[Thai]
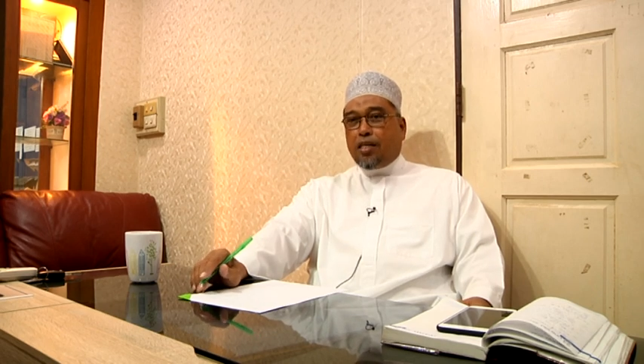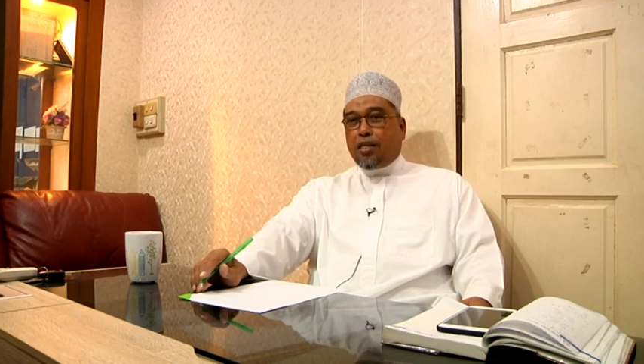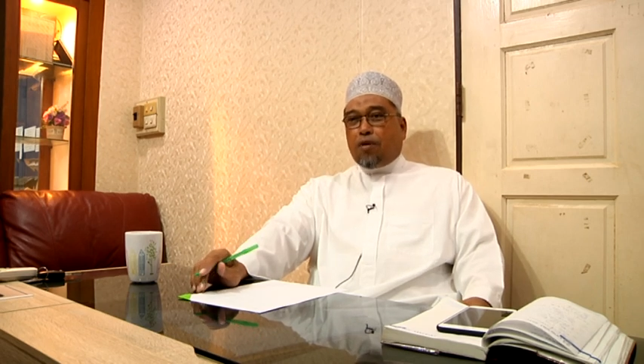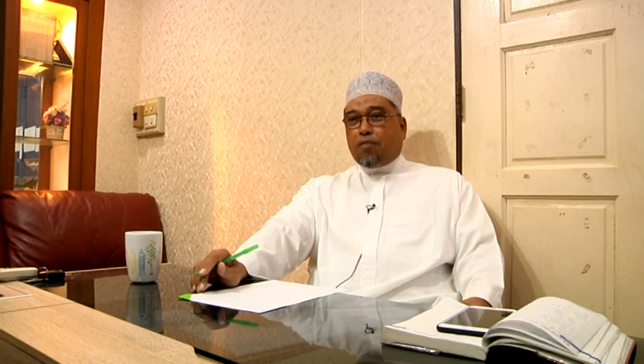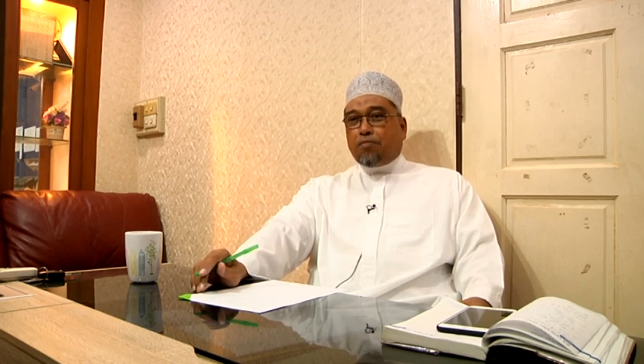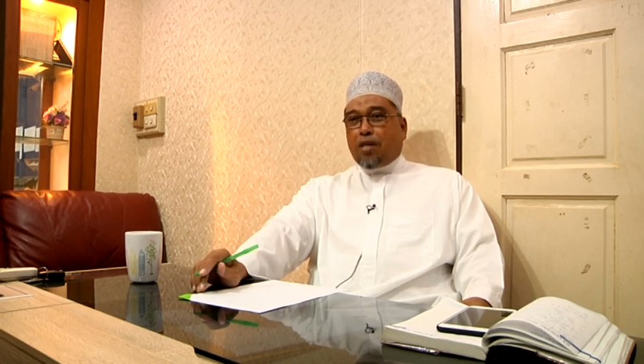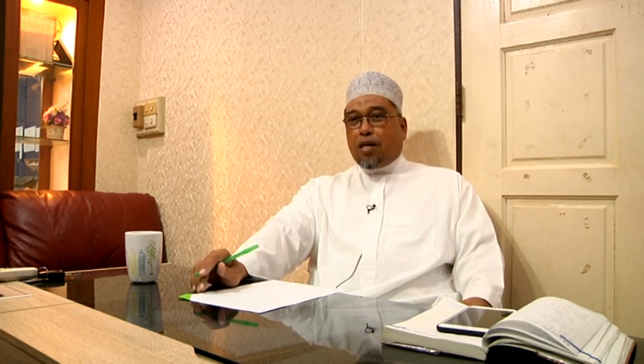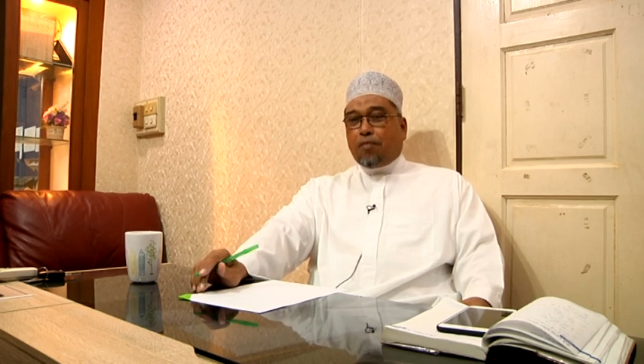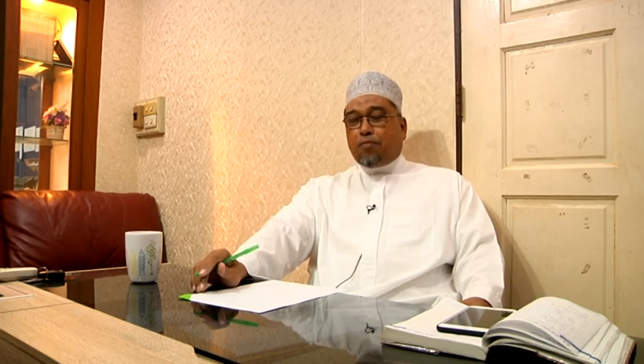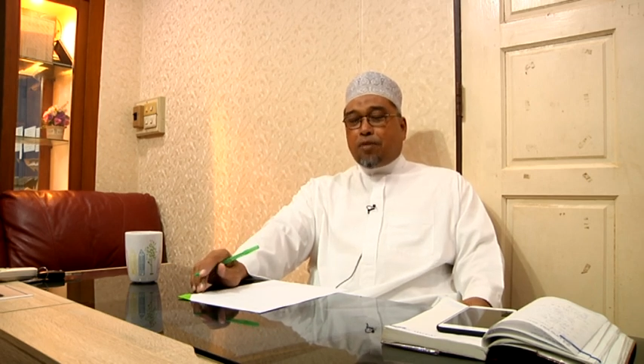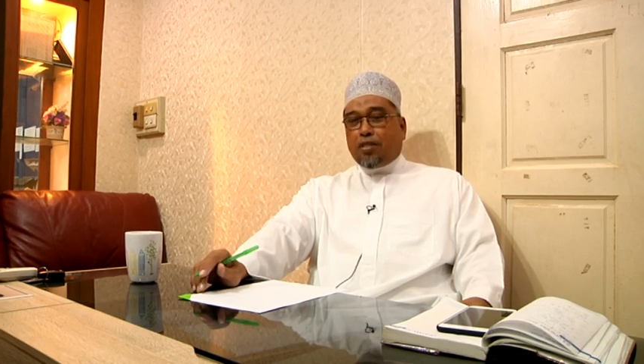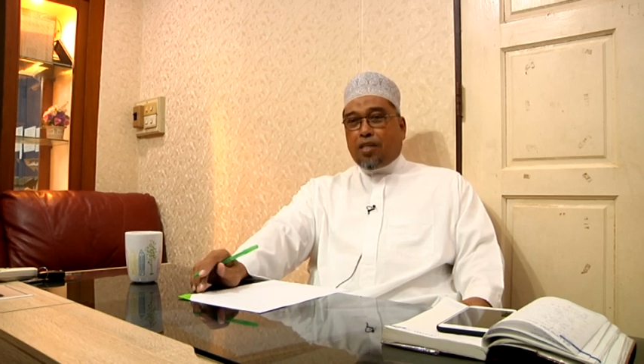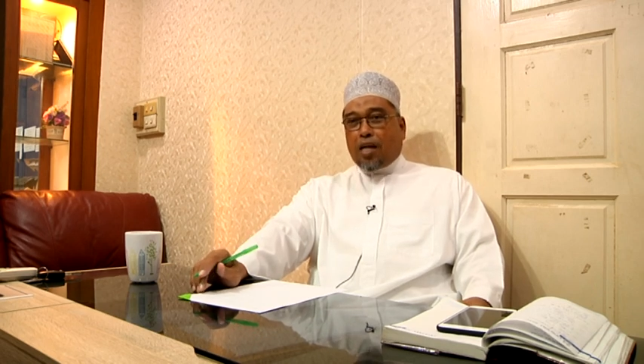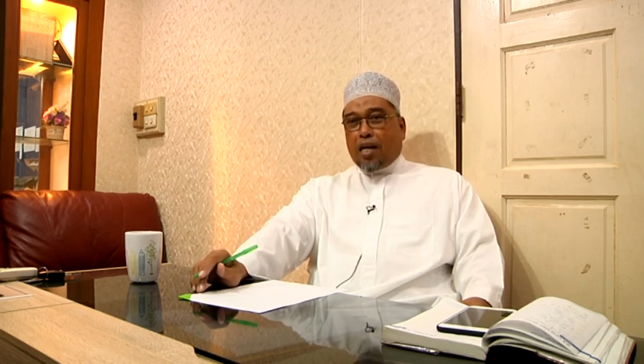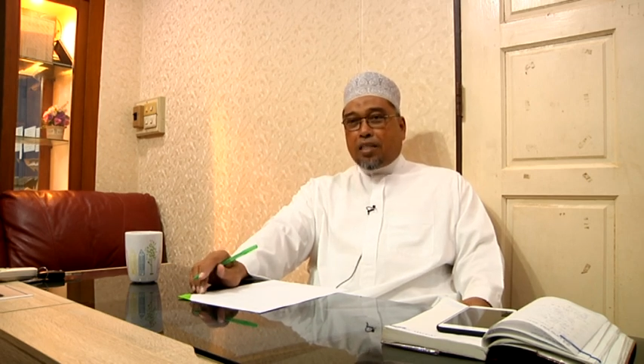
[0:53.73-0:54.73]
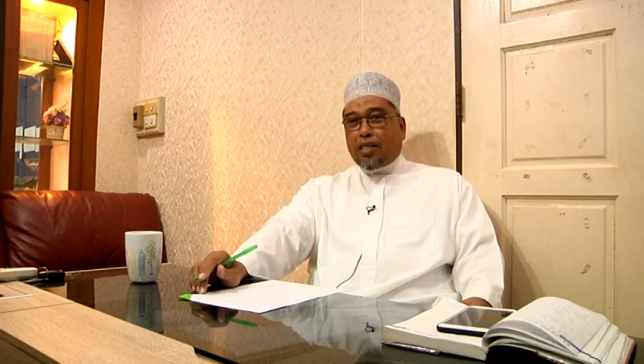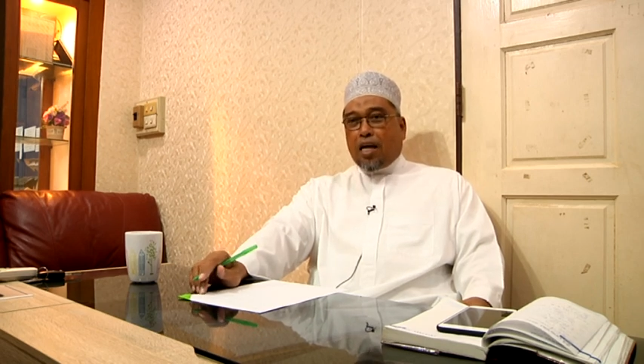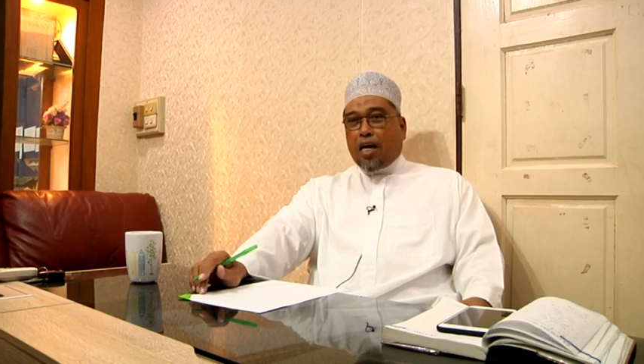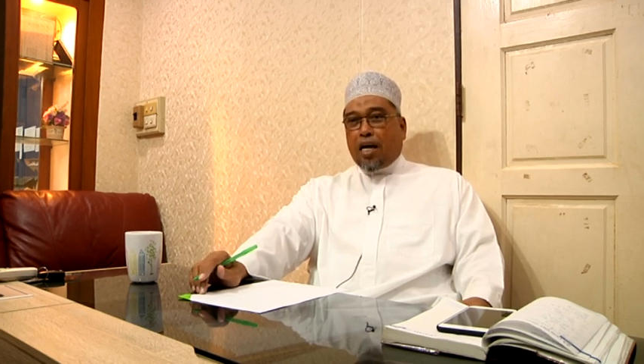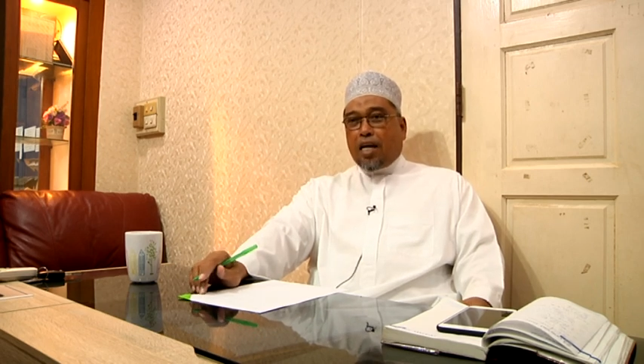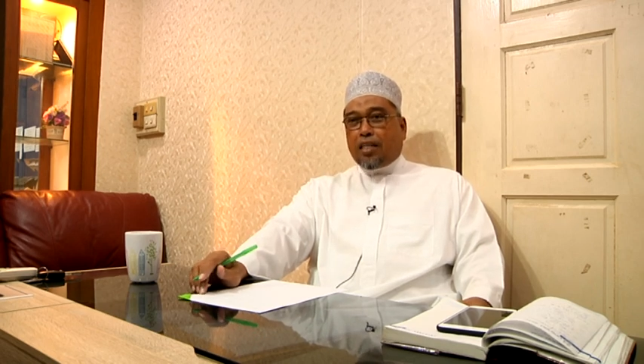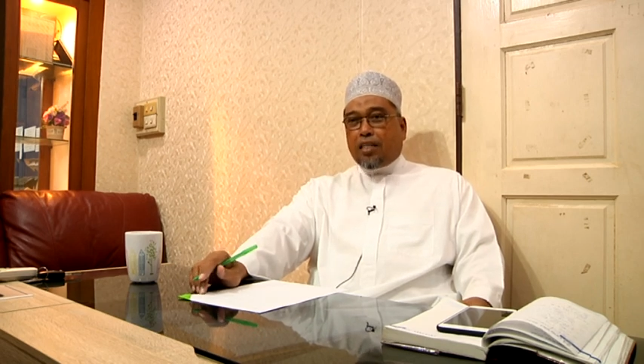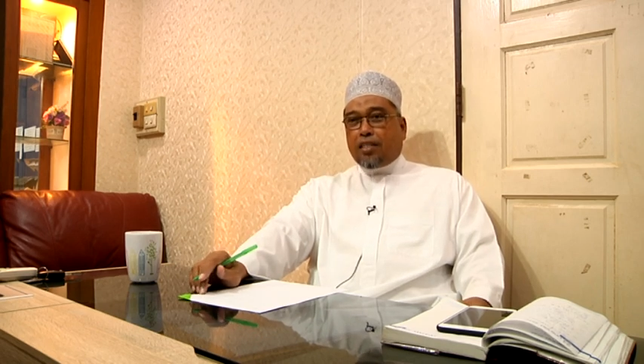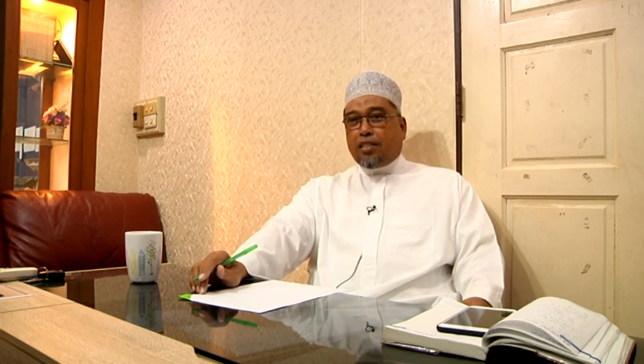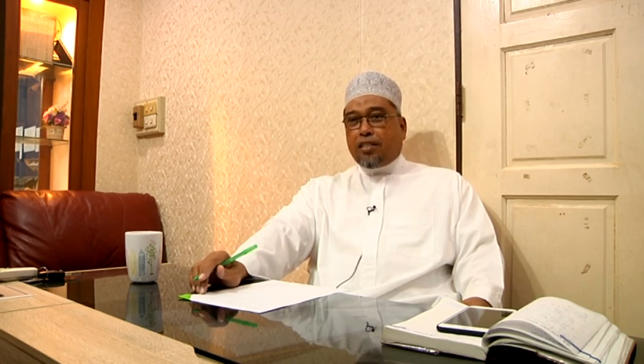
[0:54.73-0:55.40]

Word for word: พร้อมทั้งประสานงาน